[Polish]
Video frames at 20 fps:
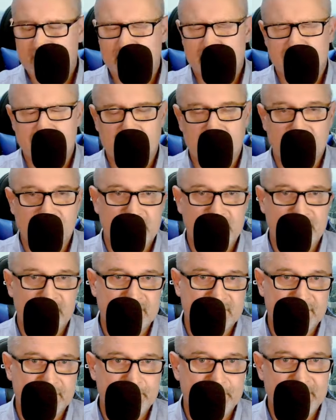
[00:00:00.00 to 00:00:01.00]
Y, moi drodzy,
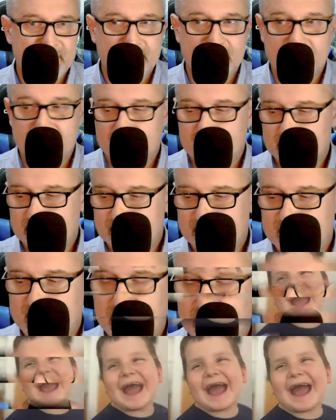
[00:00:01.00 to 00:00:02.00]
y, w tej
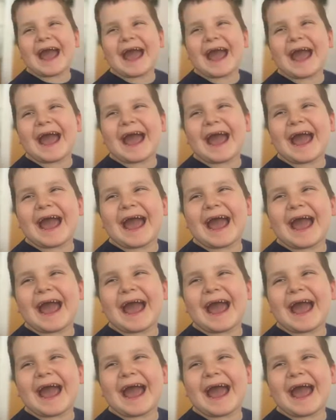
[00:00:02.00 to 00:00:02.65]
chwili na waszych